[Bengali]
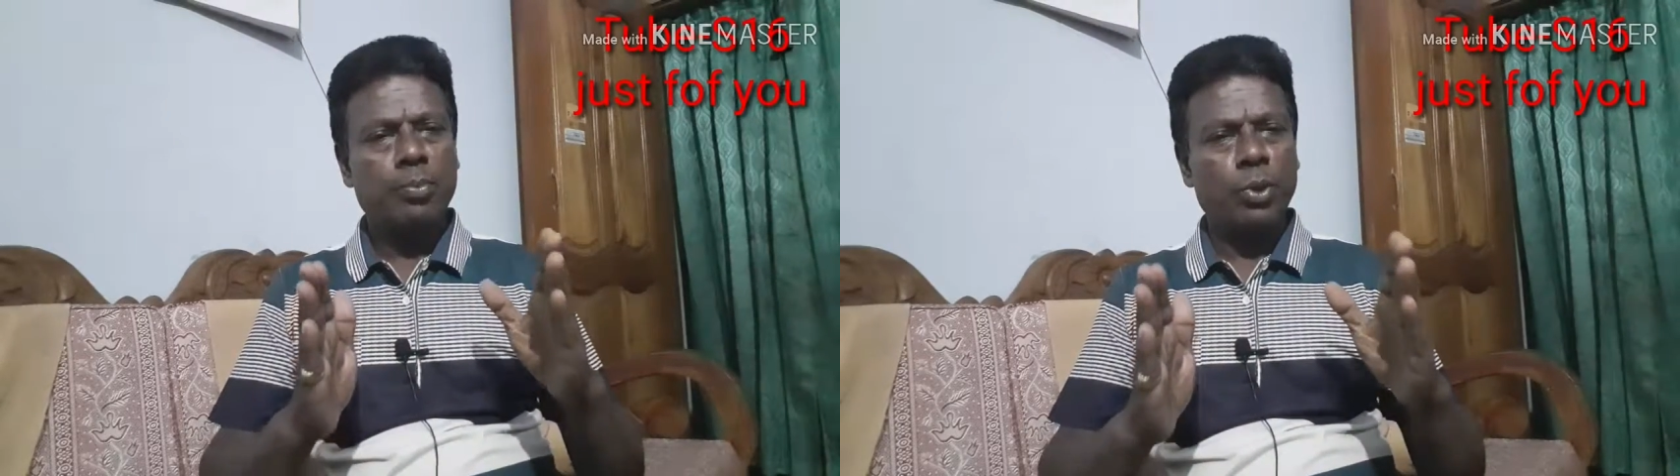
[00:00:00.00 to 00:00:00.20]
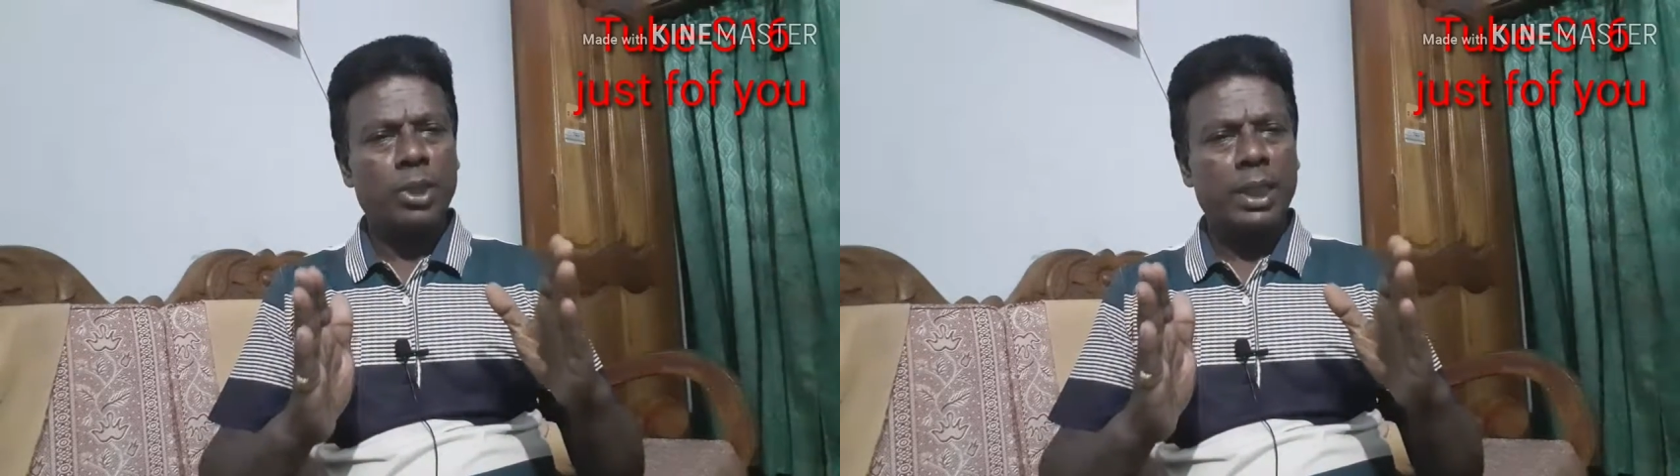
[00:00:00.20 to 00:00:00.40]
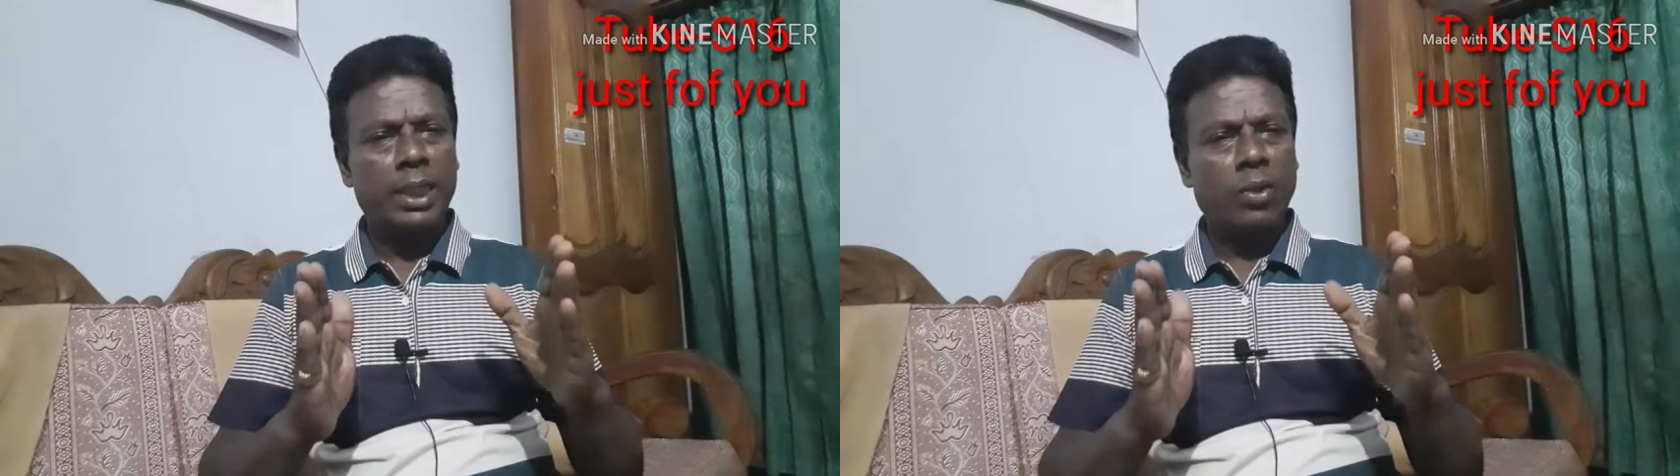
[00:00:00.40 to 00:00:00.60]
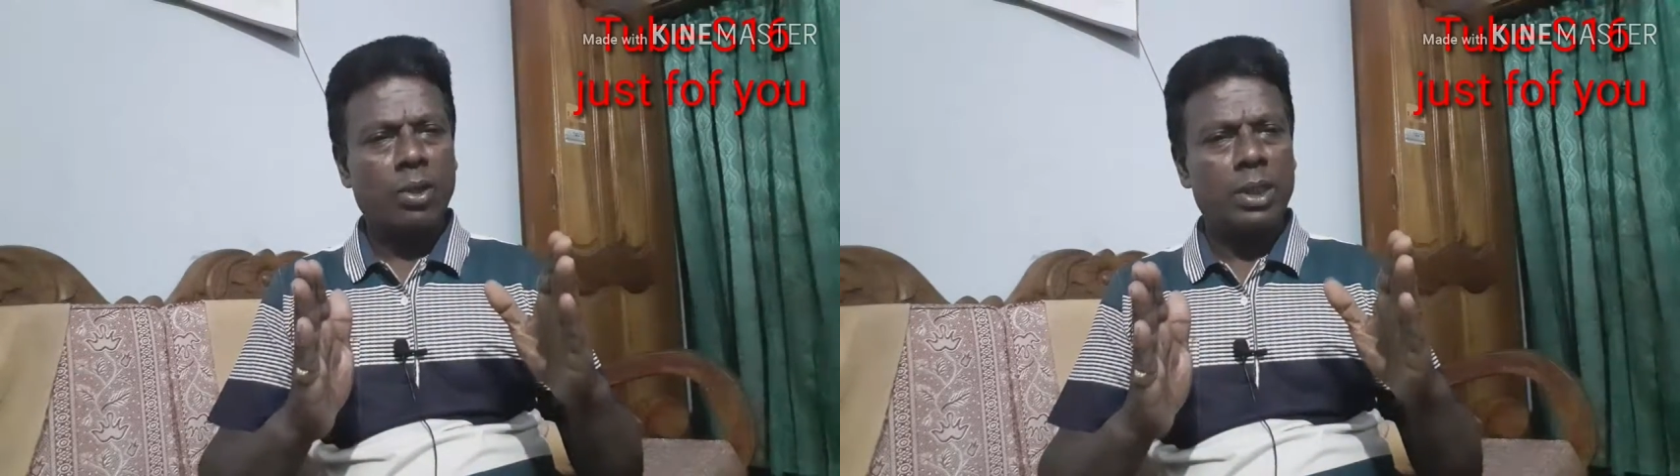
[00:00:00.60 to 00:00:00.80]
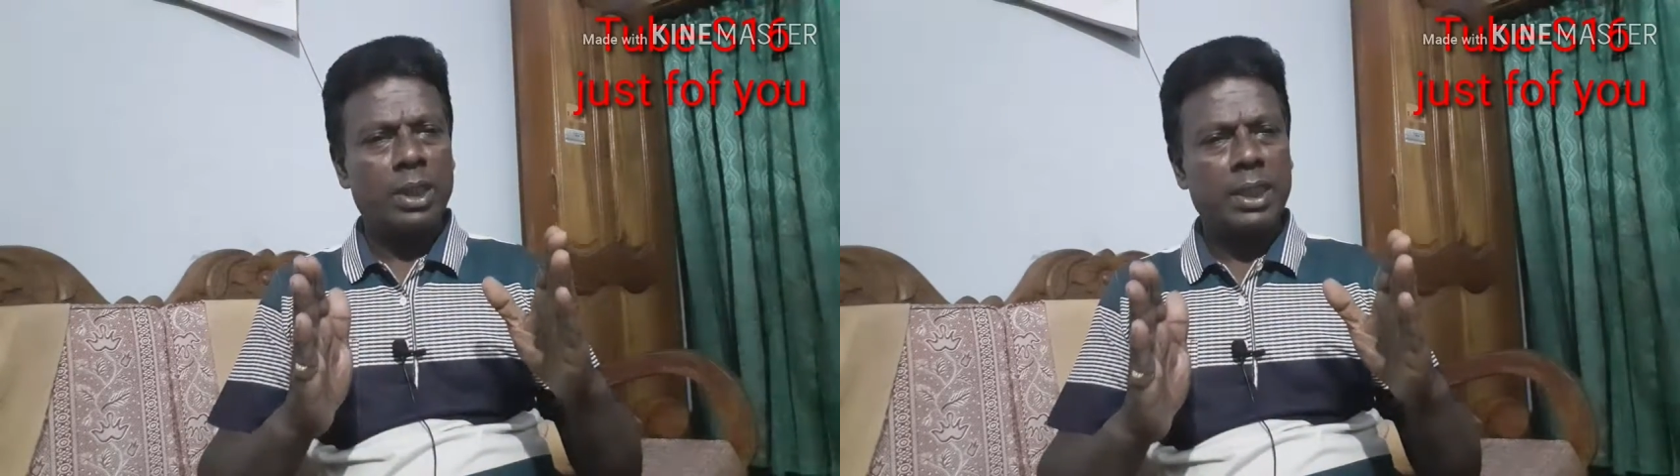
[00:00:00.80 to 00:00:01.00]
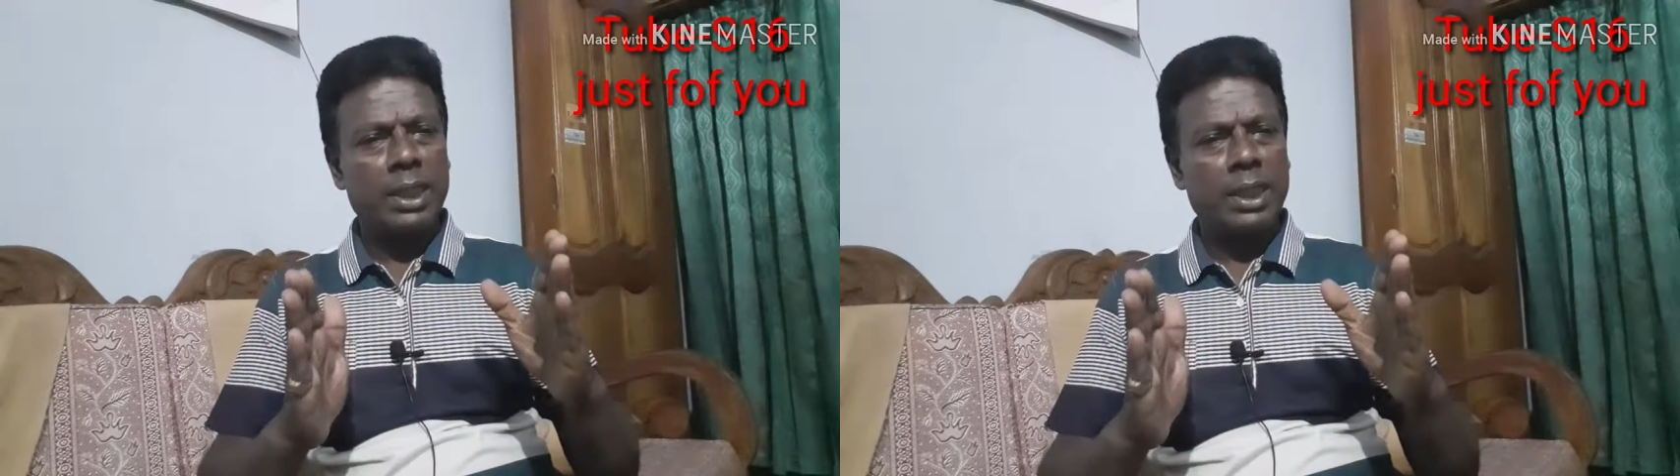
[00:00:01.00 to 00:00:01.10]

প্রত্যেক কন্টেন্ট